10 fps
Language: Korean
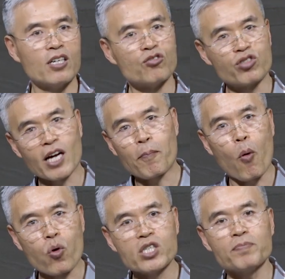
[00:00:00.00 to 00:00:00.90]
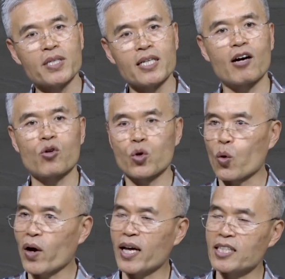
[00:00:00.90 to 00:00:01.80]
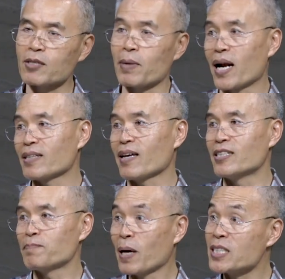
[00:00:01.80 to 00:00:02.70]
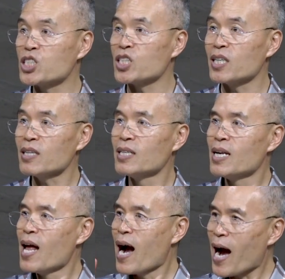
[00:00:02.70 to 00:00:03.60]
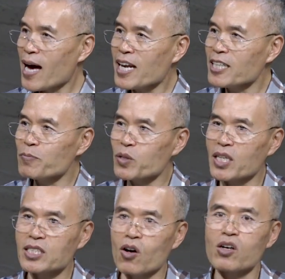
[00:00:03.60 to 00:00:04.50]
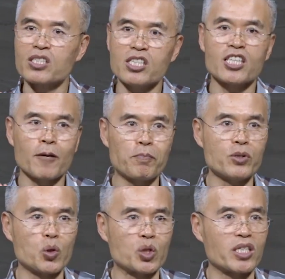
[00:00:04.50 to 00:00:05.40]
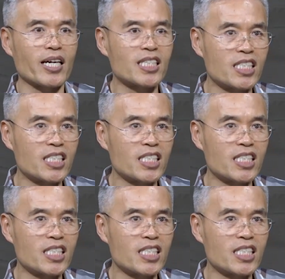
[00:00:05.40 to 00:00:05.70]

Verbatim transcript: 우리가 복음이라고 교회 안에서 말할 때에는 반드시 하나님께서 그 기쁜 소식의